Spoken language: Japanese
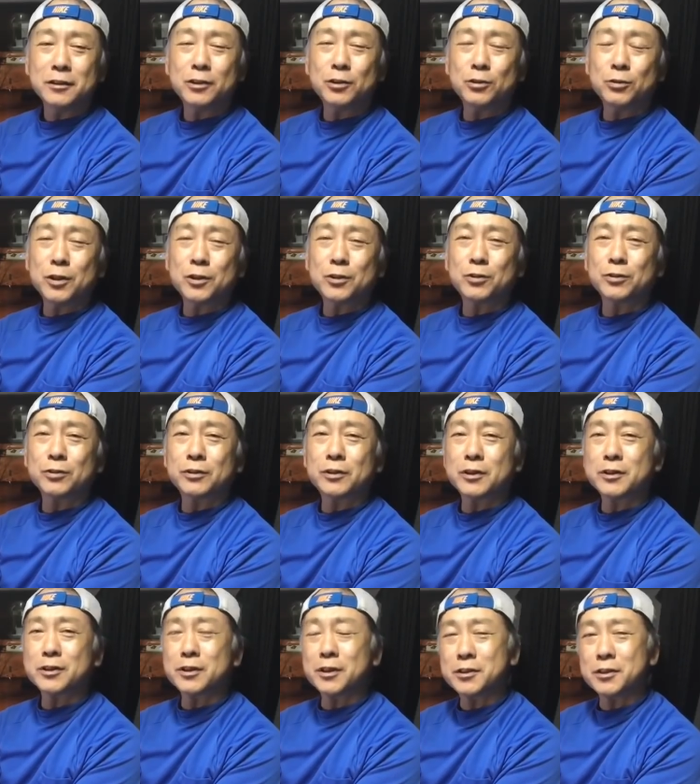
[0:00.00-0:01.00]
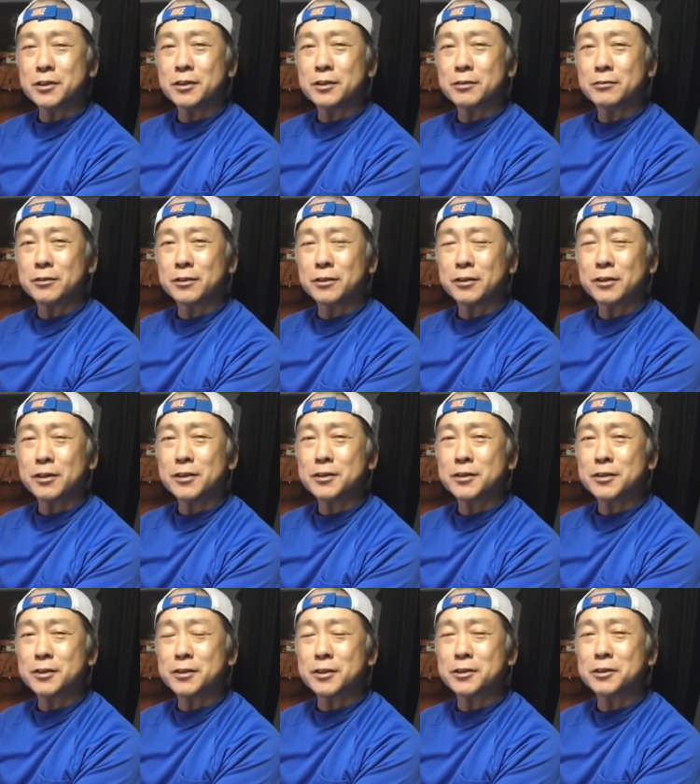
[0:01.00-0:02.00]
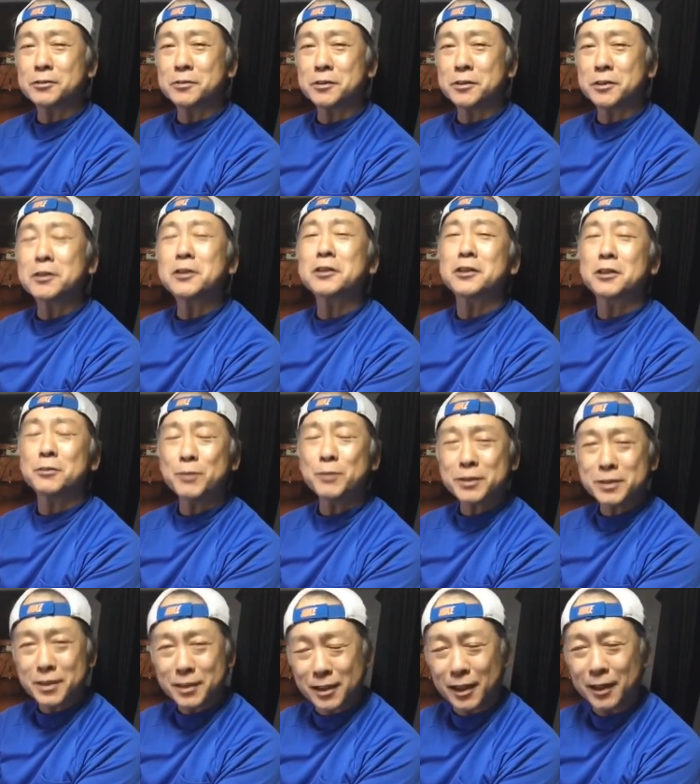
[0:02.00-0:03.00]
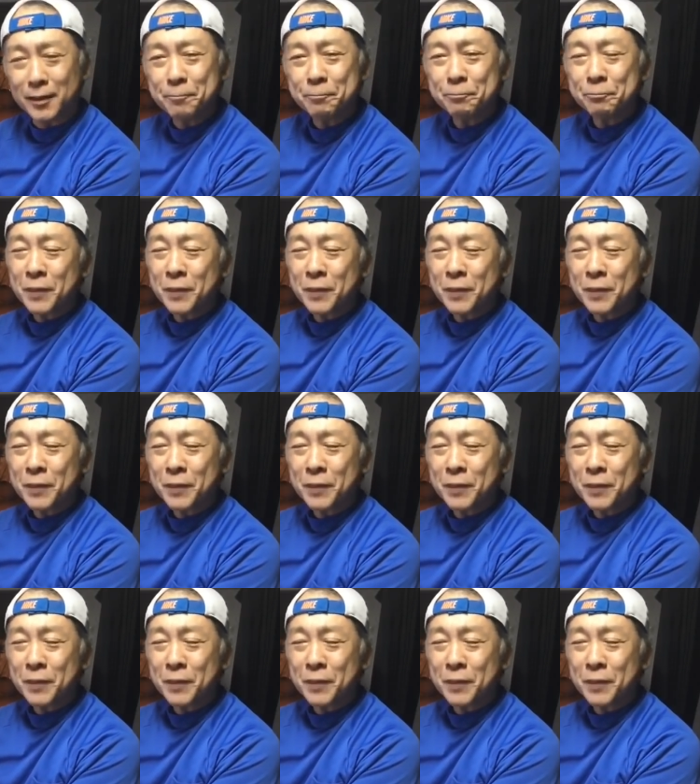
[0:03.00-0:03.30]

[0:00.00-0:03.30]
人が撮った写真になるんで、大した写真は出てきませんが、